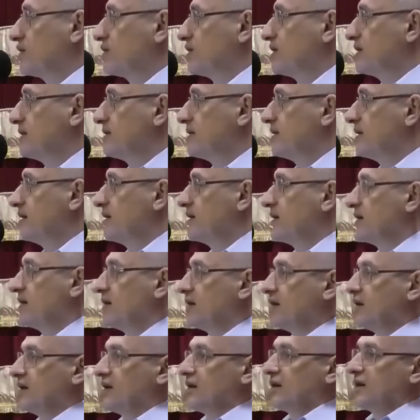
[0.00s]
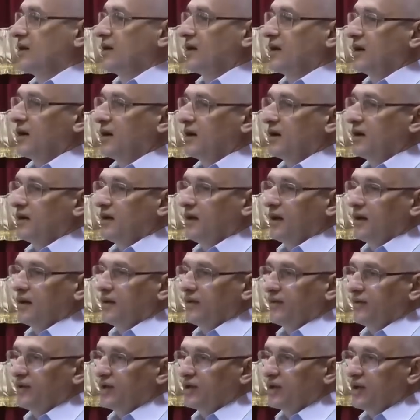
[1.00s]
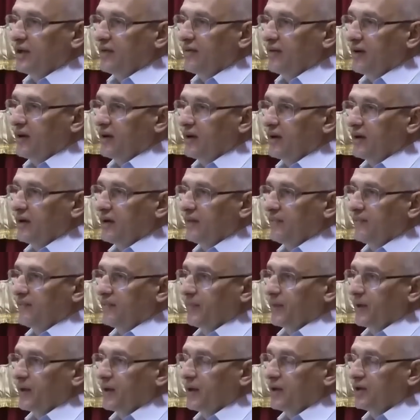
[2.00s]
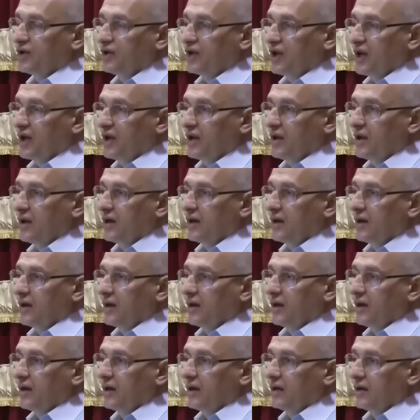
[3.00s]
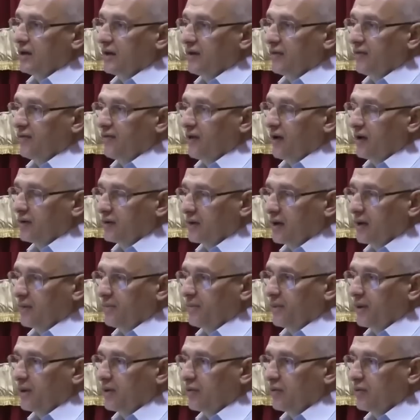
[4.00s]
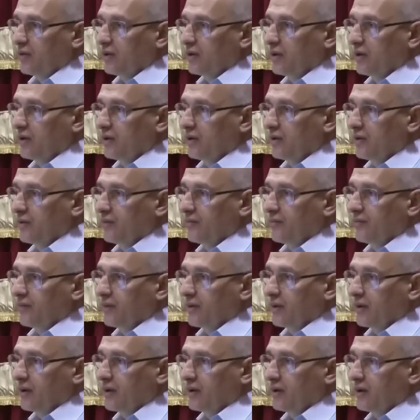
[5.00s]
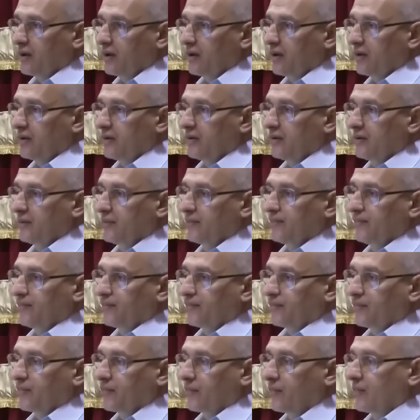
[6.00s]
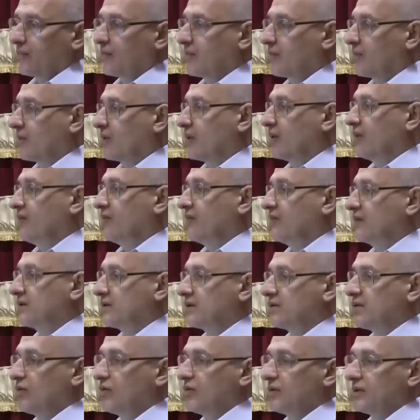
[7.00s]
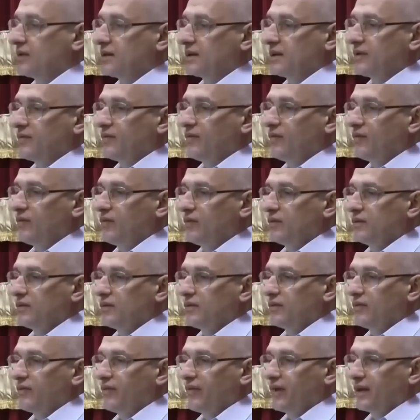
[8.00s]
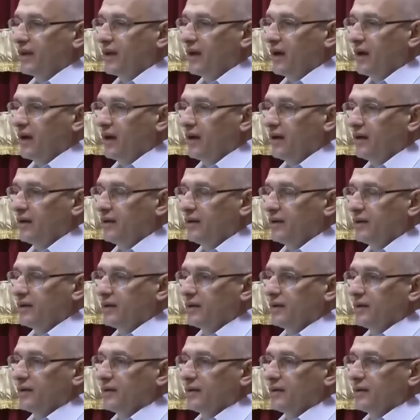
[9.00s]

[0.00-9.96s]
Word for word: образ жизни. А для этого человека лечение – это факторы природы, это солнце, воздух, вода,